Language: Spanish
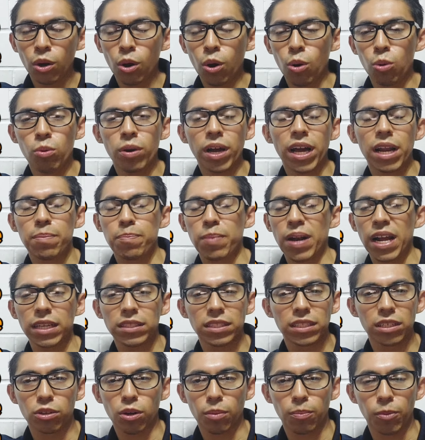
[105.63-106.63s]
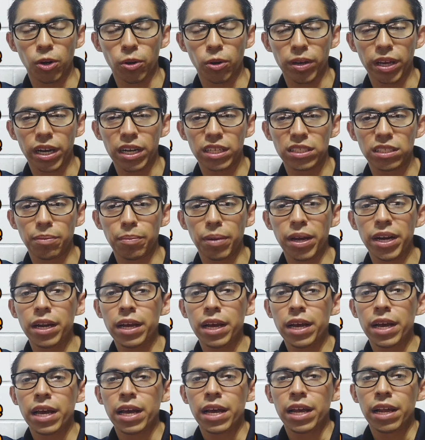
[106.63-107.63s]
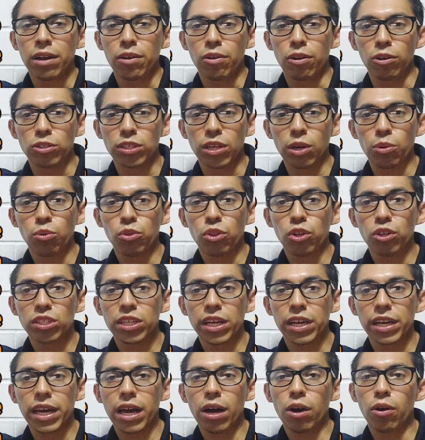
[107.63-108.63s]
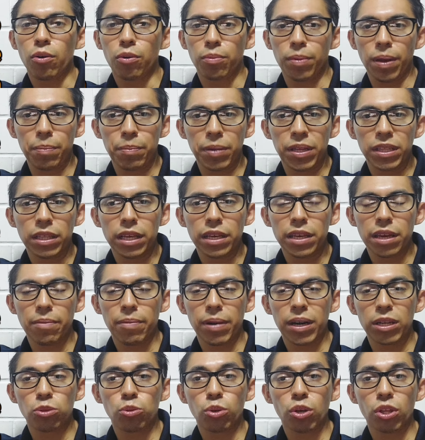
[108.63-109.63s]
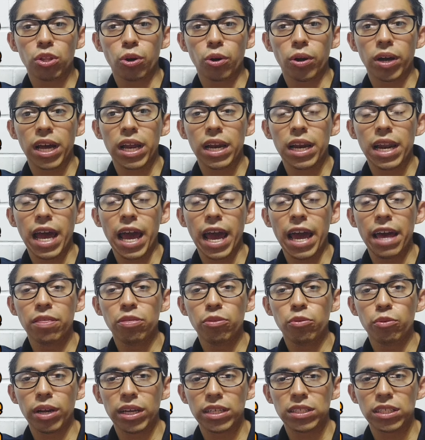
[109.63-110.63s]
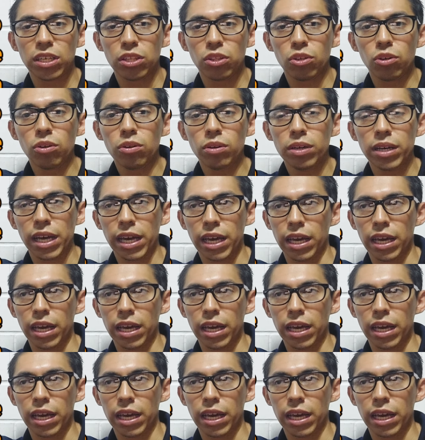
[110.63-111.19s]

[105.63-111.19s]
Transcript: o un gel blaster, como lo quieras llamar lo segundo sería, obviamente, llevar tu hidrogel endurecido,